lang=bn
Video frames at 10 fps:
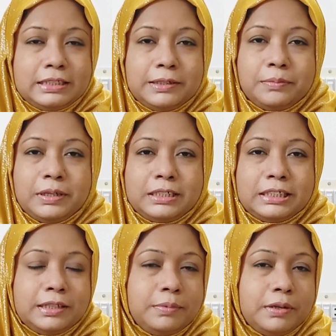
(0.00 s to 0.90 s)
চেম্বার
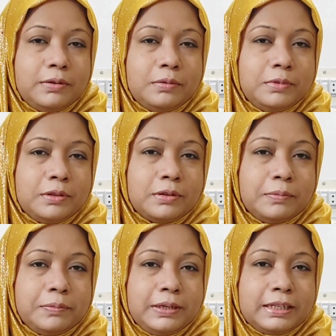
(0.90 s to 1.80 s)
সেবা হোমিও
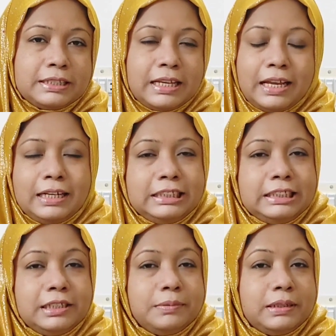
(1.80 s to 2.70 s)
কমপ্লেক্স অ্যান্ড
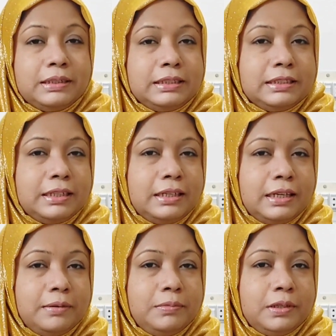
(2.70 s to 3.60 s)
সেবা ডিজিটাল
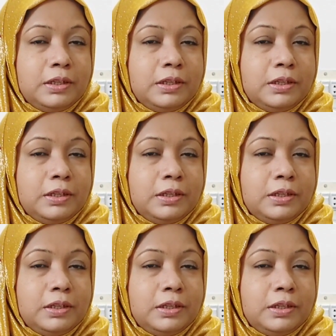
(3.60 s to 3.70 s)
ল্যাব